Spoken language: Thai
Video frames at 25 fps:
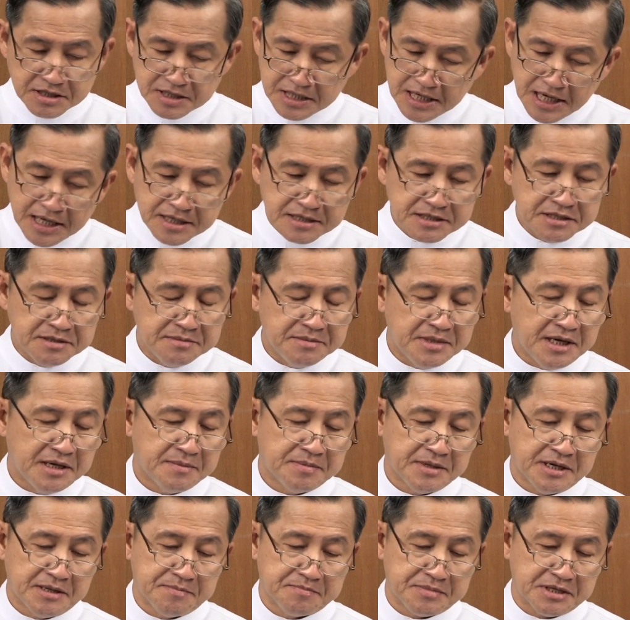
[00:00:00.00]
การที่แม่
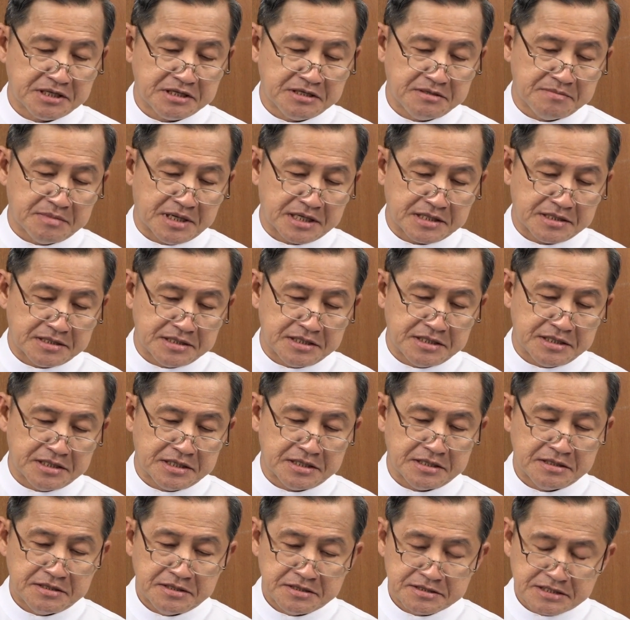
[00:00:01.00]
พระปฏิบัติเนี่ย
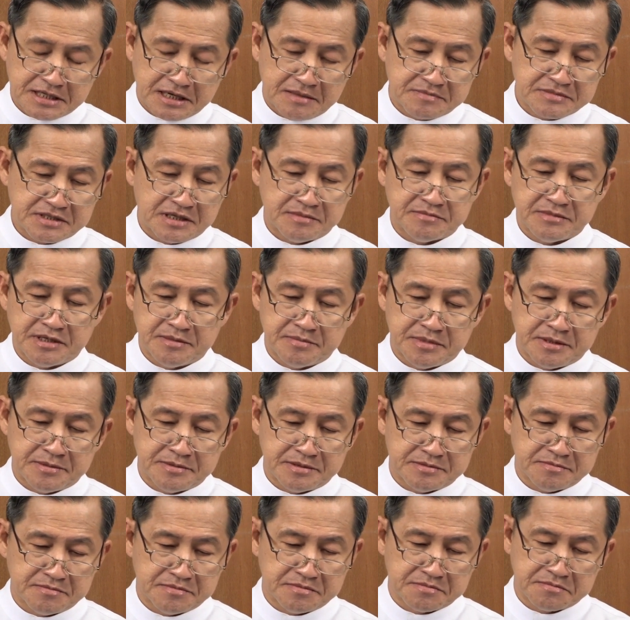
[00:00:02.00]
ตามธรรม
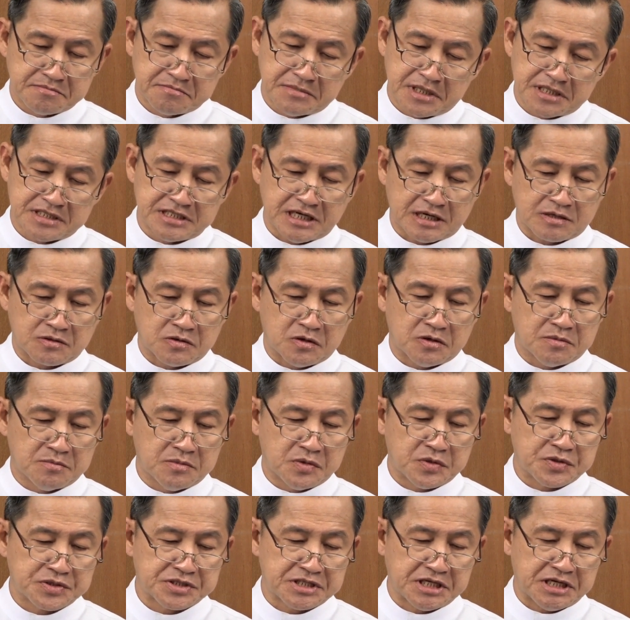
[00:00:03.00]
บัญญัติของ
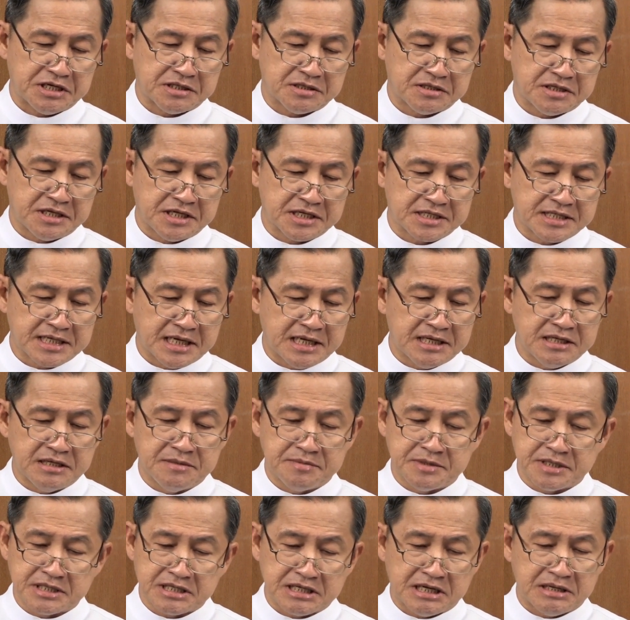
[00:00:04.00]
โมเสส เหตุการณ์นี้
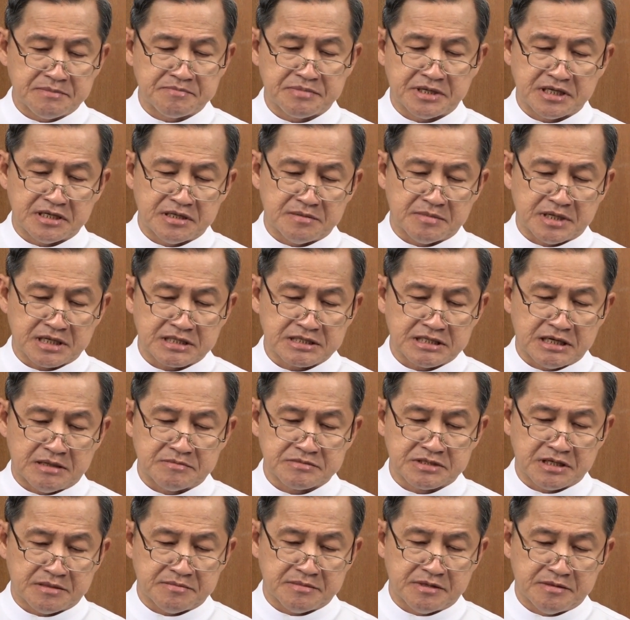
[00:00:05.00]
เป็นการปฏิบัติตาม
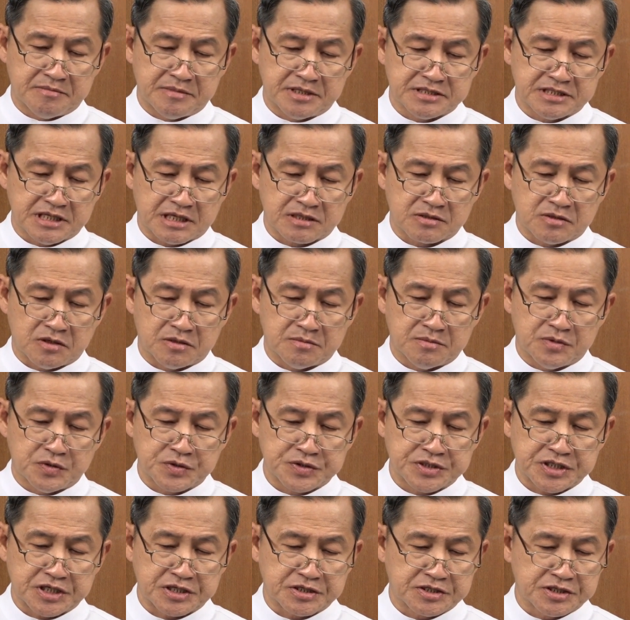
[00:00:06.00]
ธรรมบัญญัติของโม
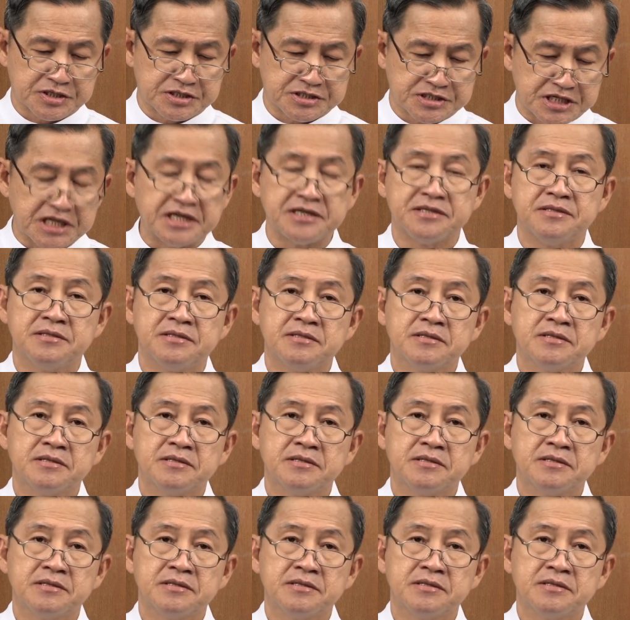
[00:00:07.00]
เสสก็จริง